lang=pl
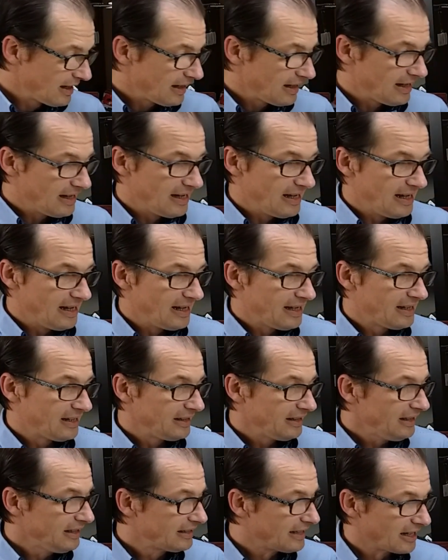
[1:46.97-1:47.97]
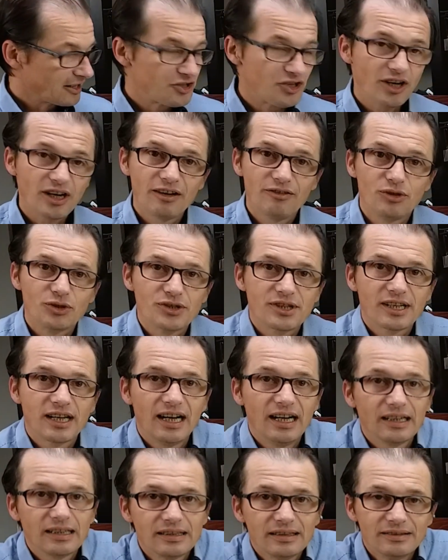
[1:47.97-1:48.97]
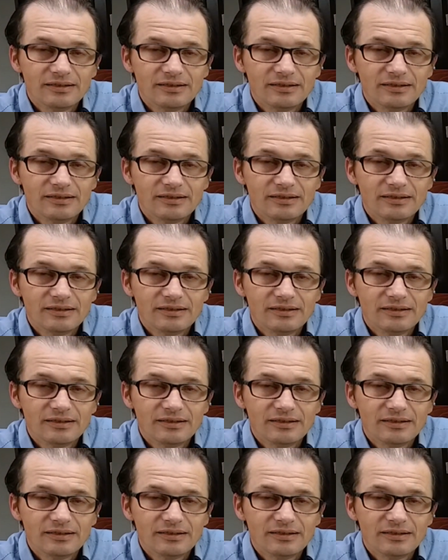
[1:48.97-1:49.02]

E, I tak, ciekawostka.